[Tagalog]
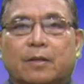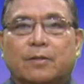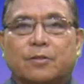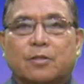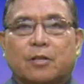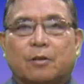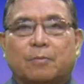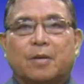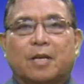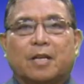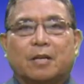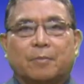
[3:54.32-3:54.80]

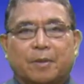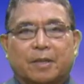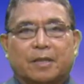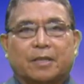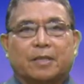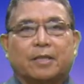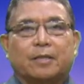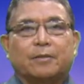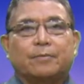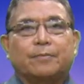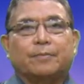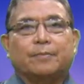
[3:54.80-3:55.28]
So mga
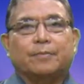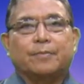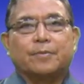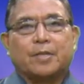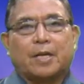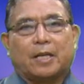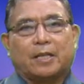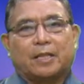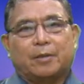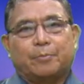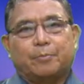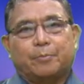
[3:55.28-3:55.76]
kapatid,
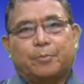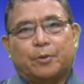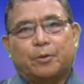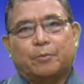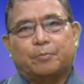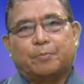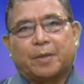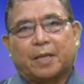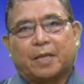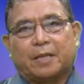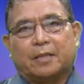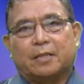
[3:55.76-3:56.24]
sa ating
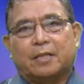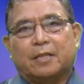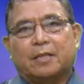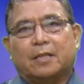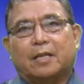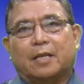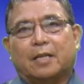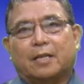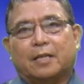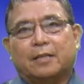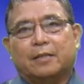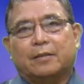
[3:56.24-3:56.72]
pong
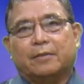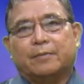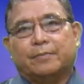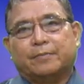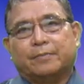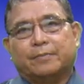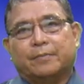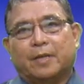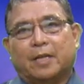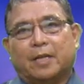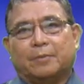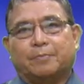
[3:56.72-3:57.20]
paginilay
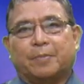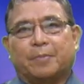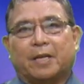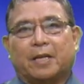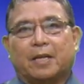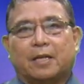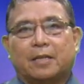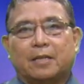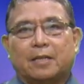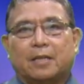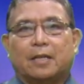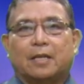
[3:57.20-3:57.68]
at
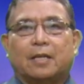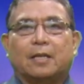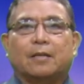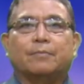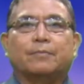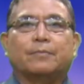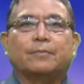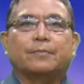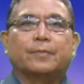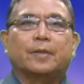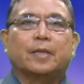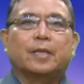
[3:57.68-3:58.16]

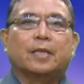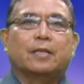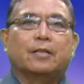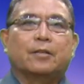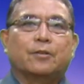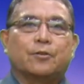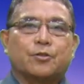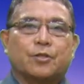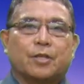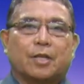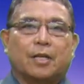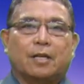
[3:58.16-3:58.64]
paghanda
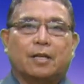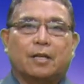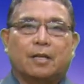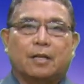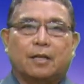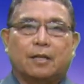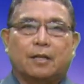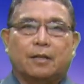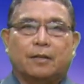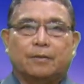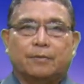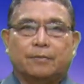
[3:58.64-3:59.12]
sa
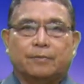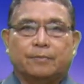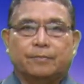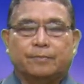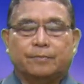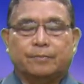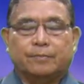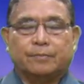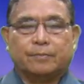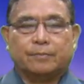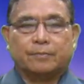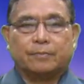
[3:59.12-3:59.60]

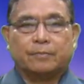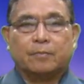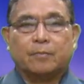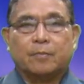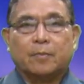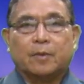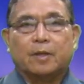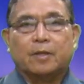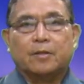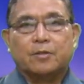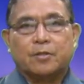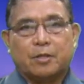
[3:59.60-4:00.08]

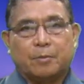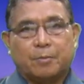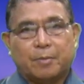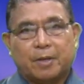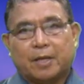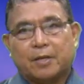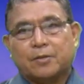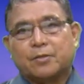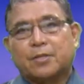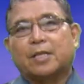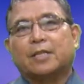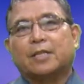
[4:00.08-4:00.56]
Semana